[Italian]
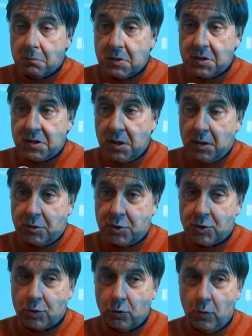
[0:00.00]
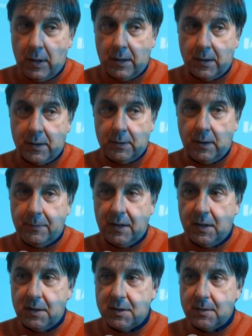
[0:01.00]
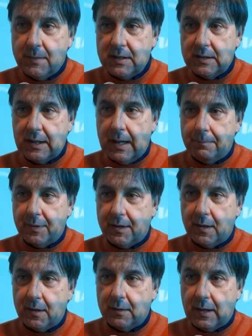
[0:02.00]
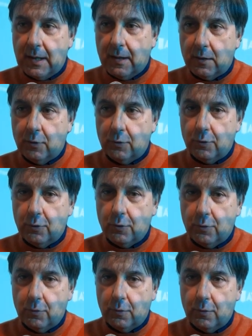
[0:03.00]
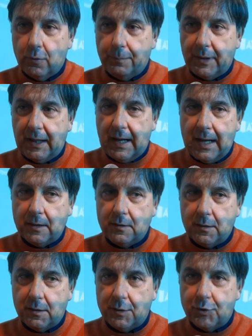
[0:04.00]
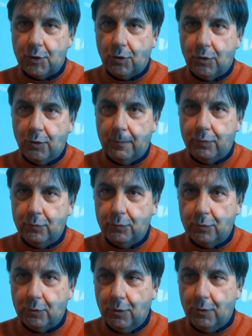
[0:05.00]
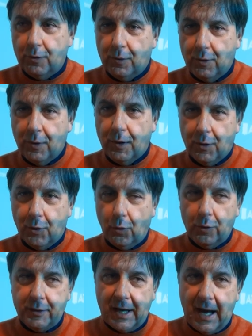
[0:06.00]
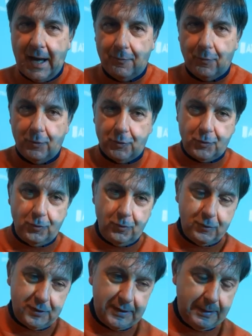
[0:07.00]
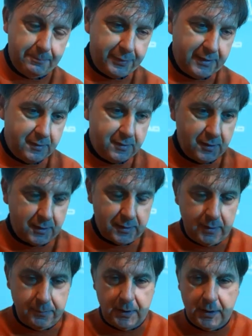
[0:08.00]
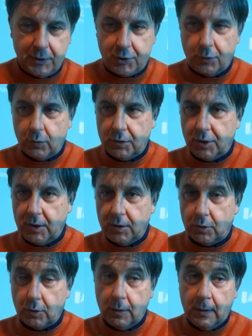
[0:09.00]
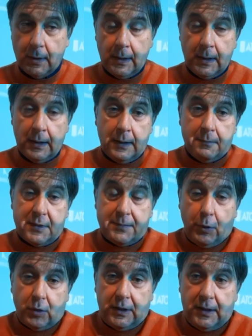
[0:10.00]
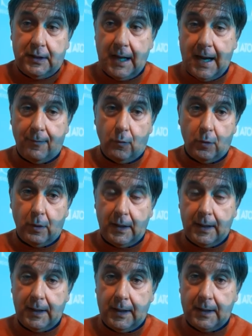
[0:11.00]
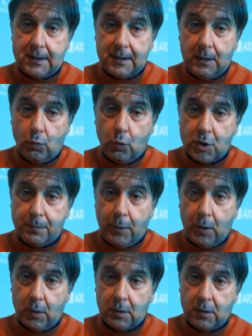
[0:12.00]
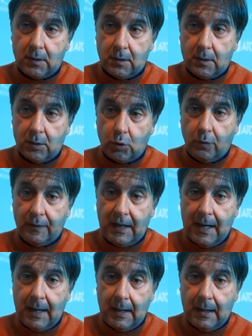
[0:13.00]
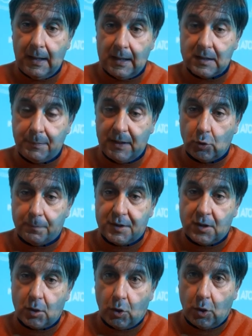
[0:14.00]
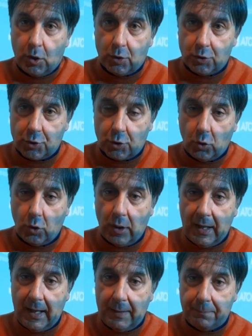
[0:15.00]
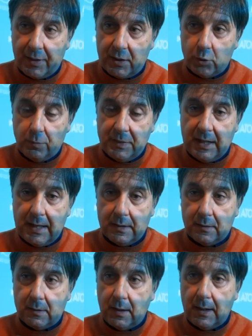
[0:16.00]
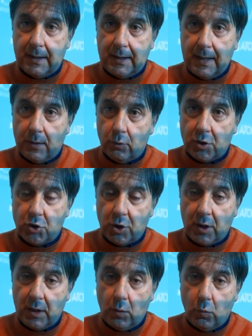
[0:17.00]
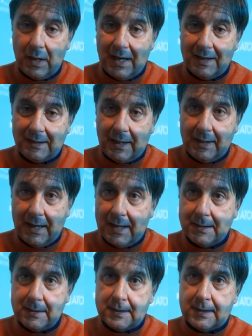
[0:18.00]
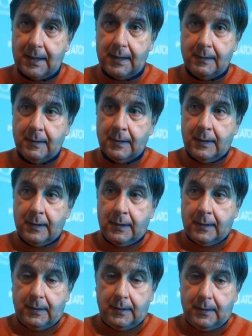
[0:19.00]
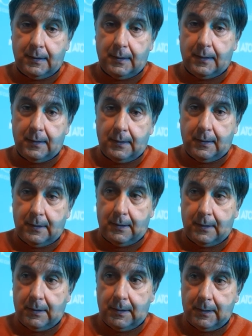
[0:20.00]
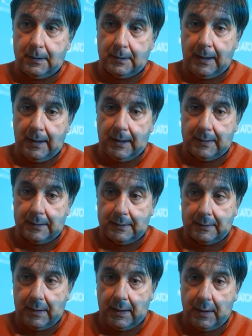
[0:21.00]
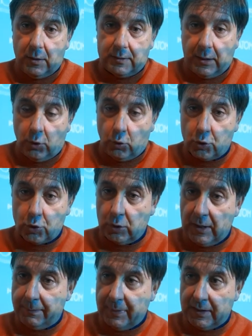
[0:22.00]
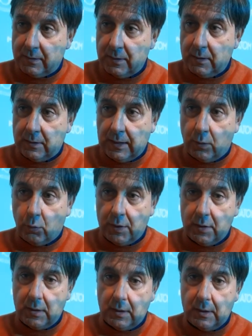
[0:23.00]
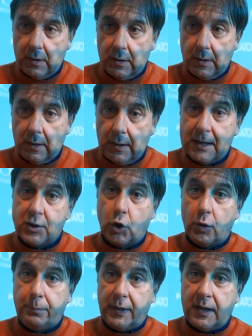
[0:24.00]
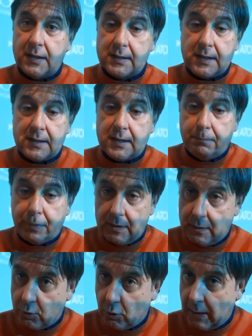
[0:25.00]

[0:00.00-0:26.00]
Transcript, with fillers: Sì, ci sono anche delle bellissime stampe che ritraggono prelati che giocano appunto col diavolo, sono stampe antiche del 1500 sport del diavolo, essendo uno sport dove l'aspetto psicologico è predominante, è chiaro che c'è un'altalenanza eh, nel, nel decorso della partita e quindi la sorpresa è sempre dietro